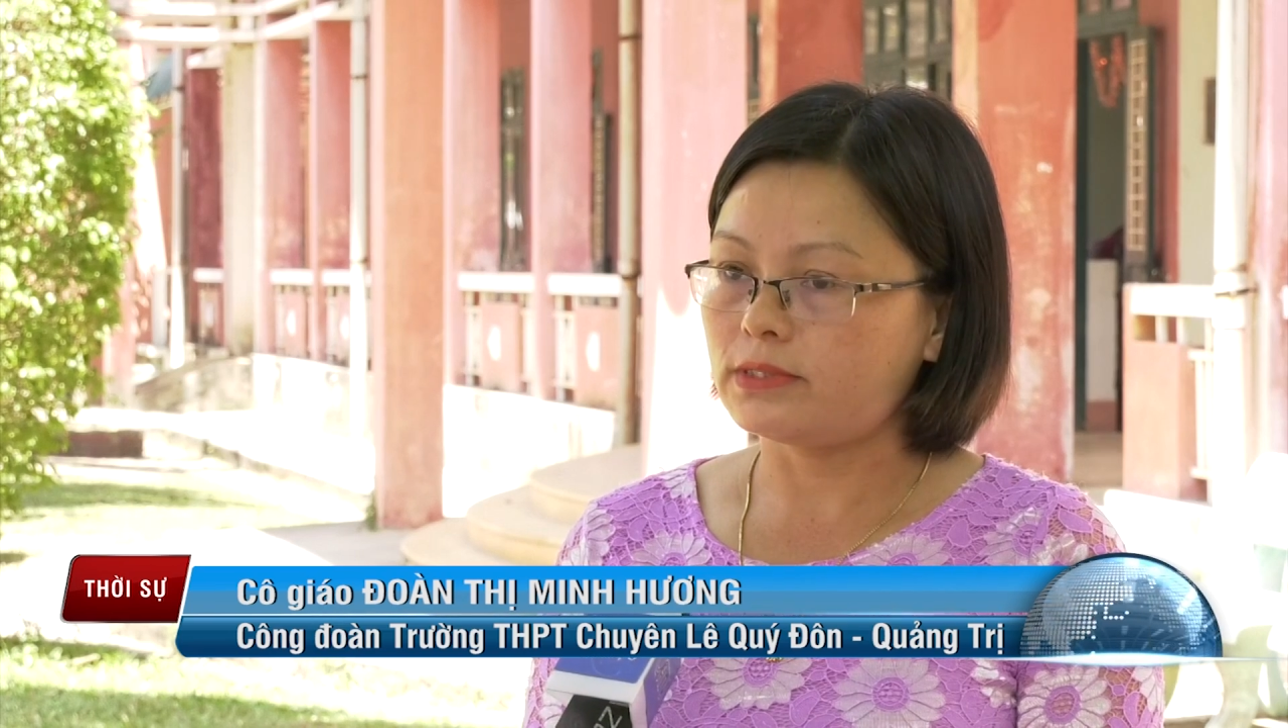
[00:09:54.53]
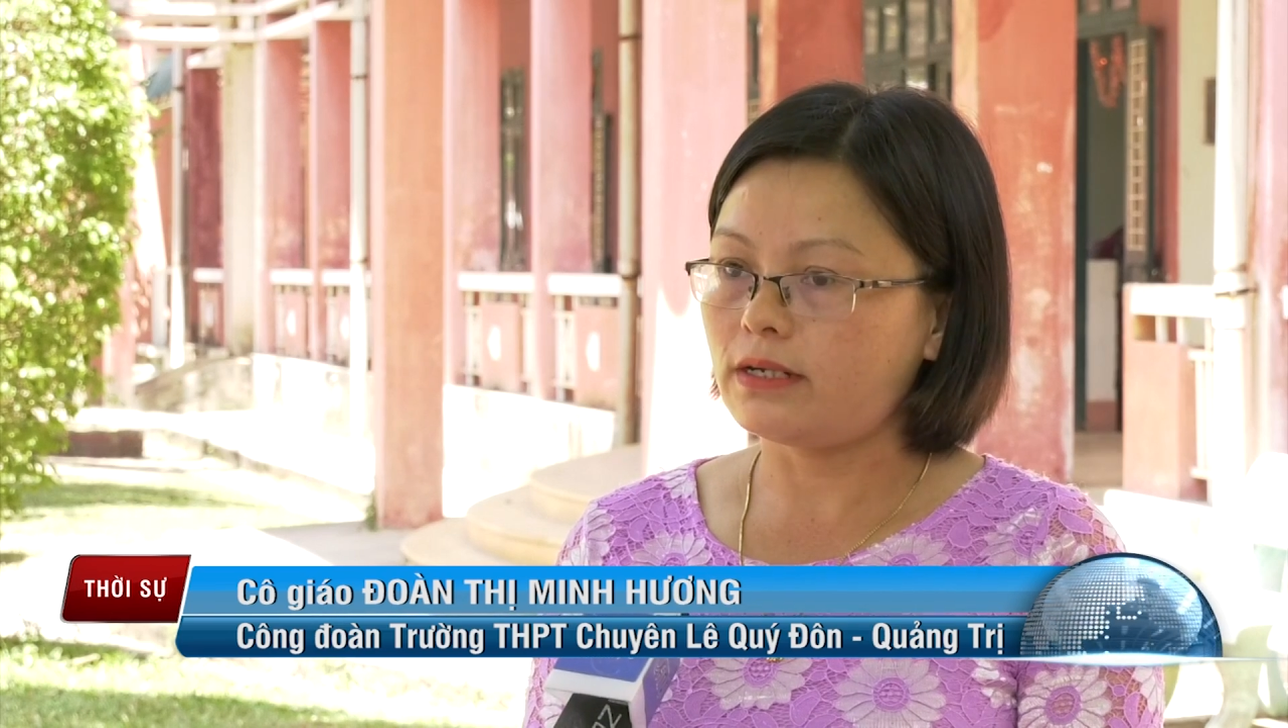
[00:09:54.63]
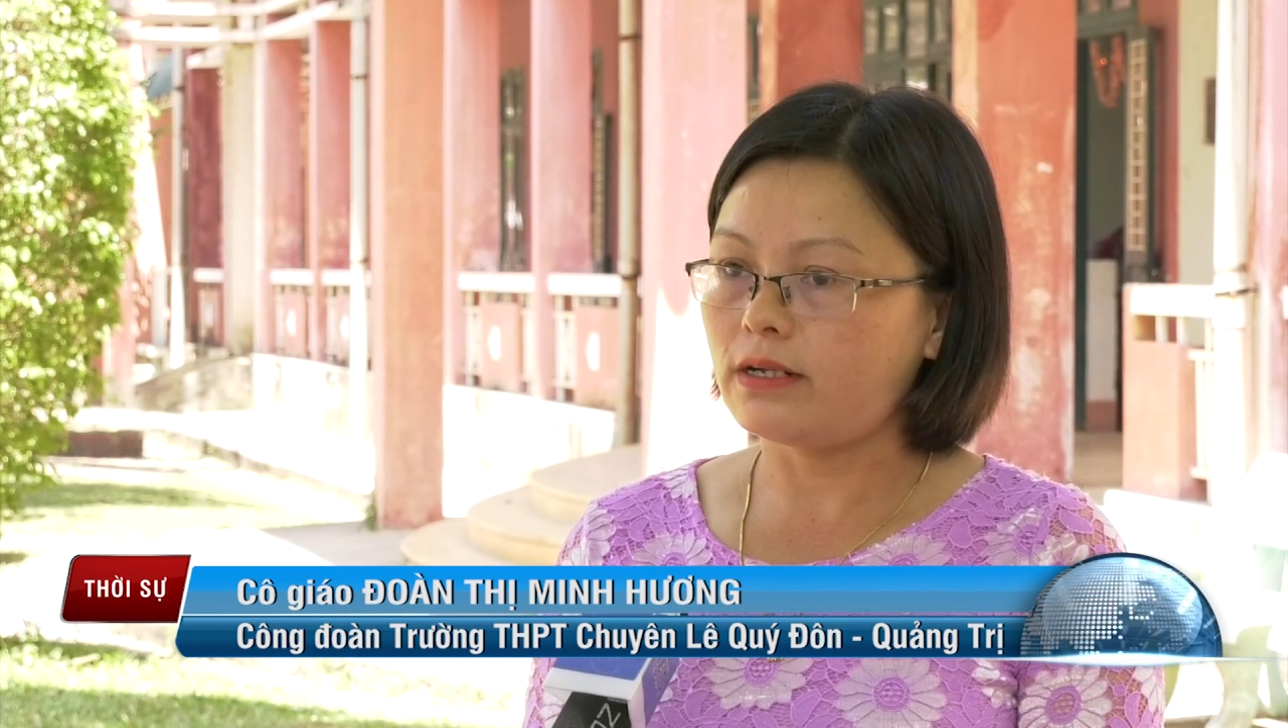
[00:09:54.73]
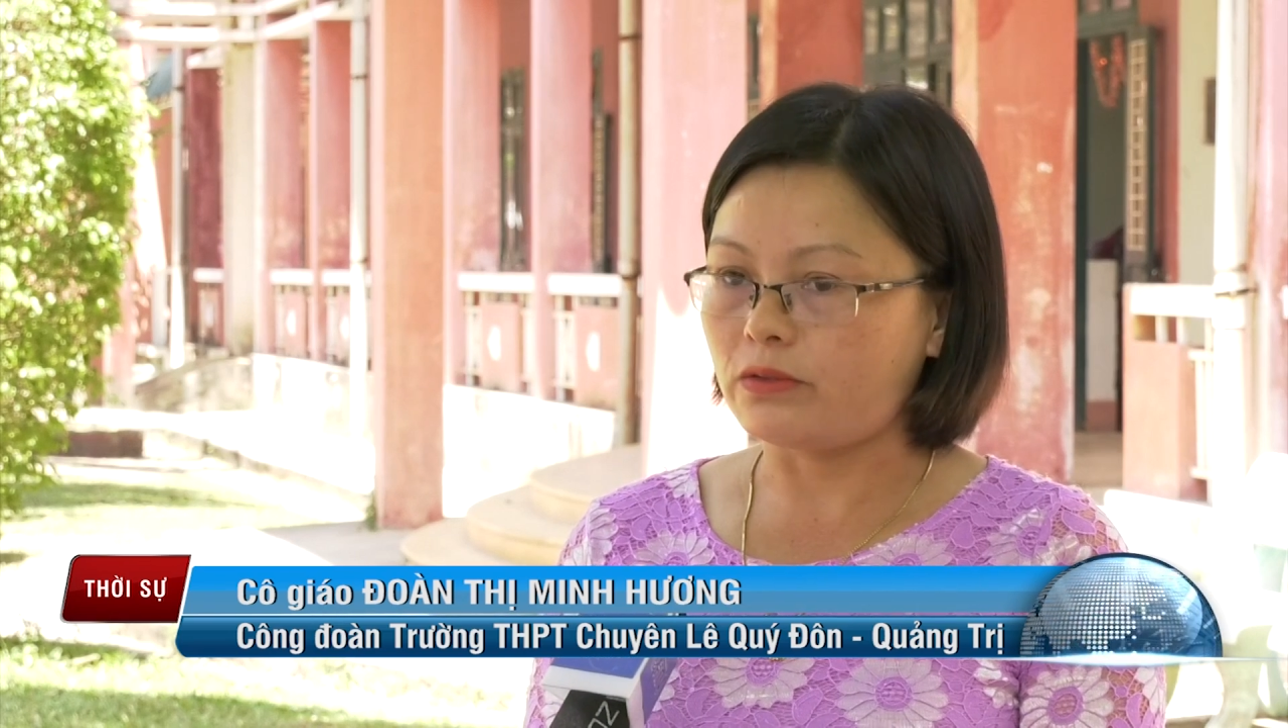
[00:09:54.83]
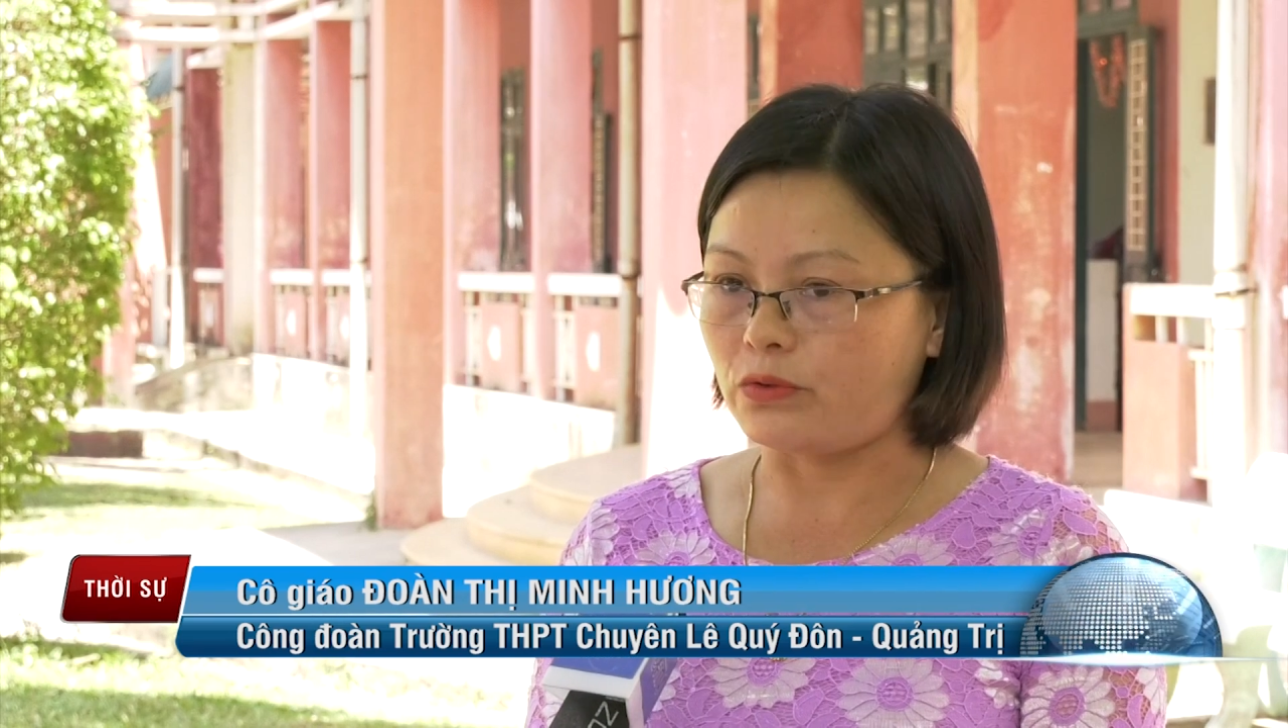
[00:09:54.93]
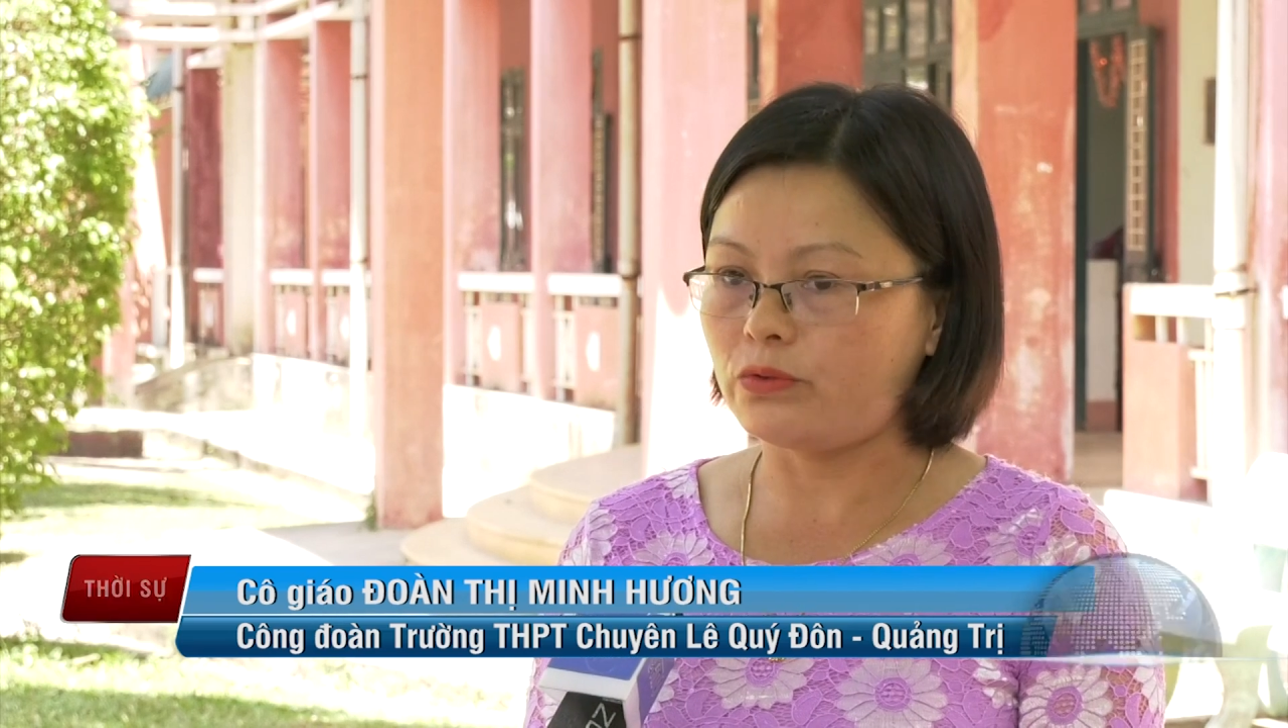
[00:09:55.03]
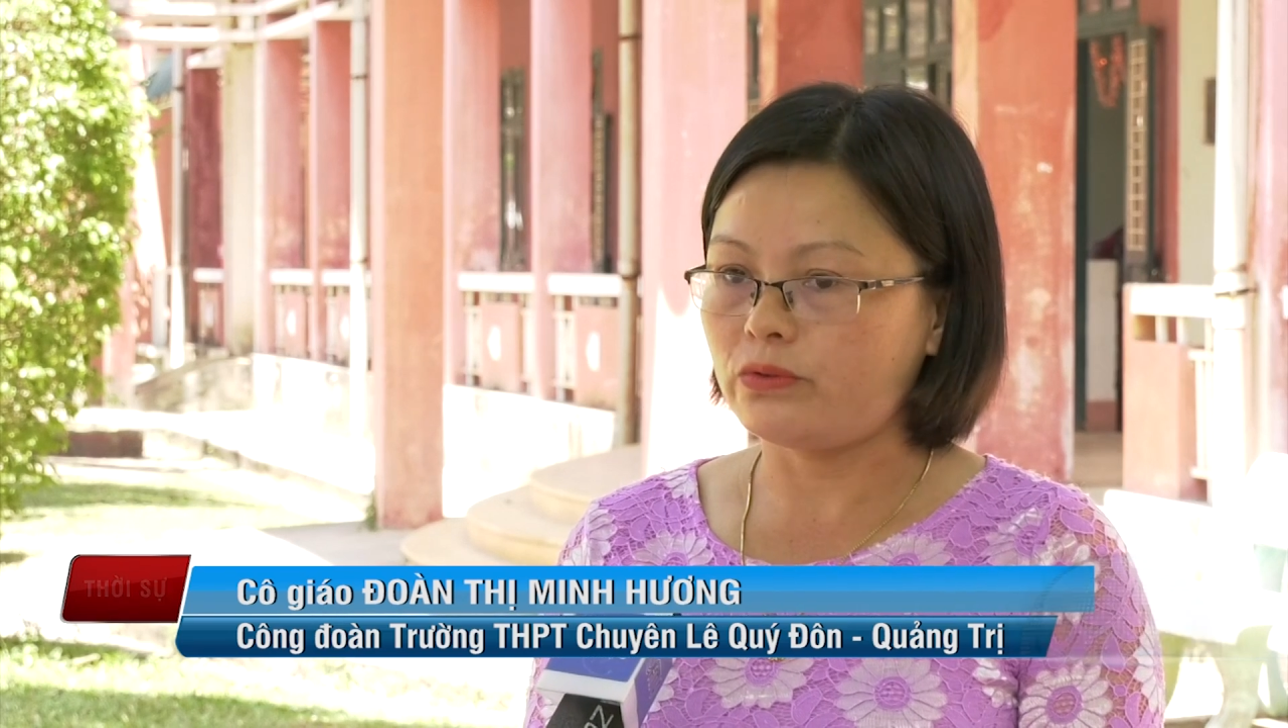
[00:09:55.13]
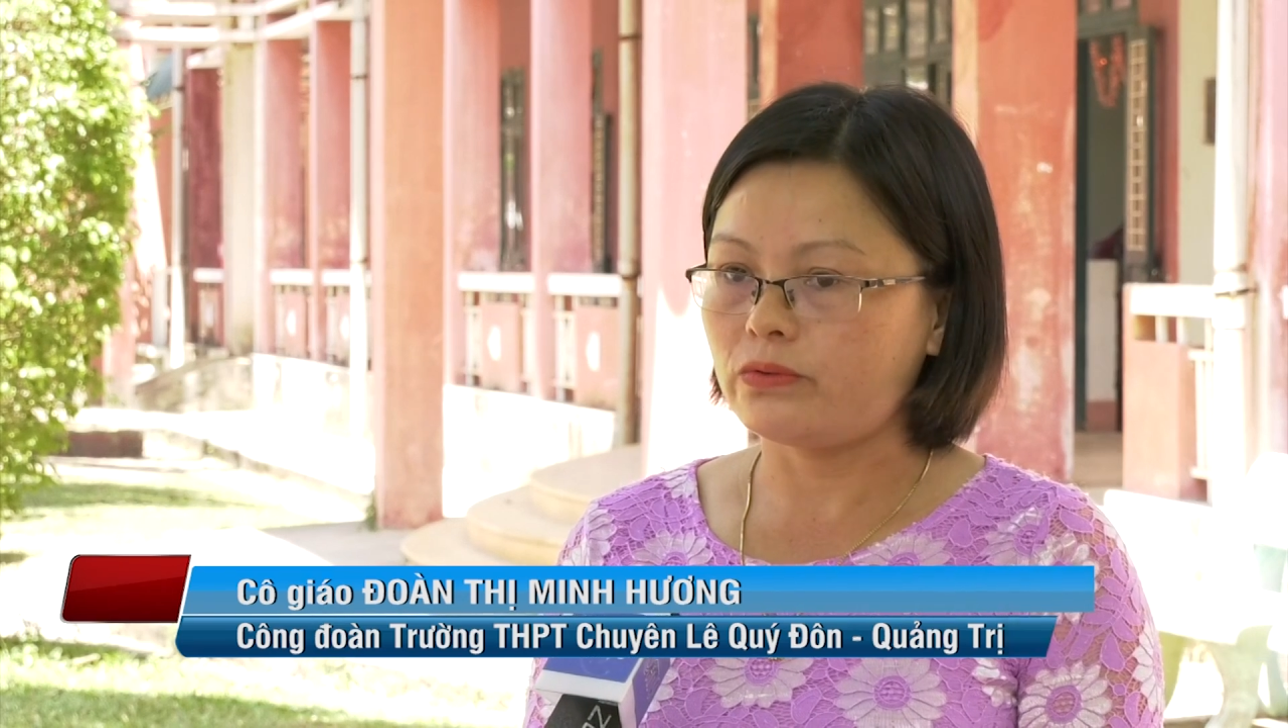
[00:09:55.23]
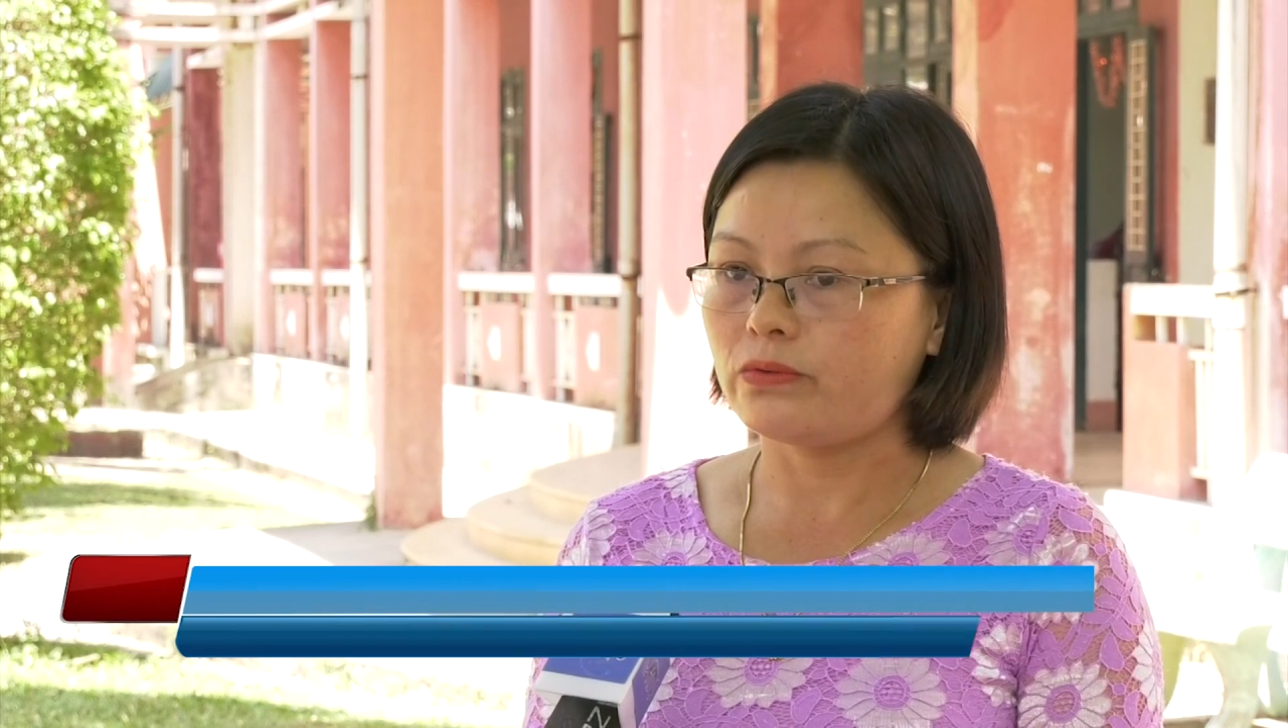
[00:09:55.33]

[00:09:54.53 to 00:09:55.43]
rất là tốt